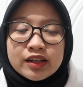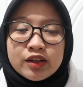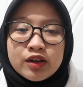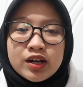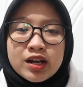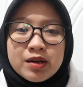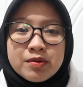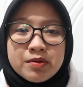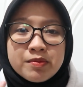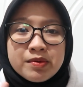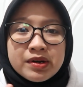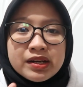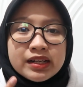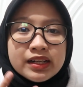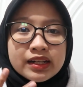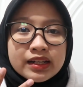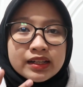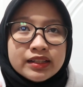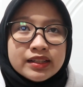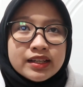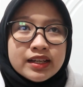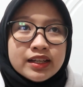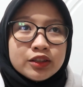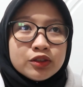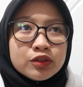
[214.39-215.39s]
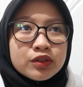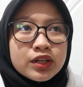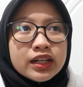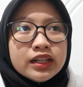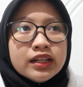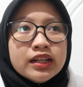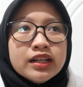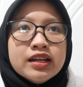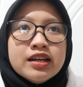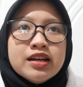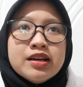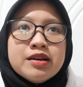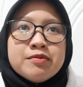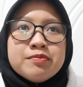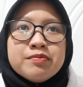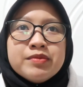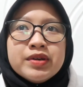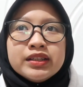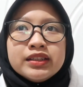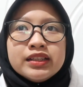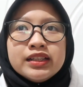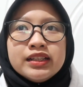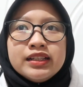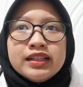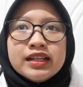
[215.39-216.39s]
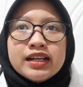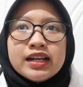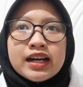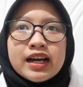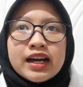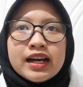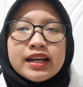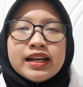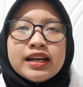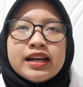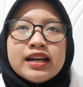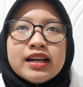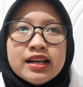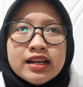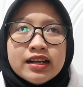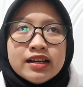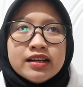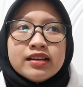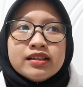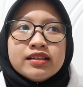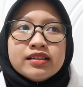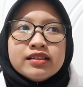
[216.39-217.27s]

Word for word: kalau lama berdirinya itu kan berarti dia kayak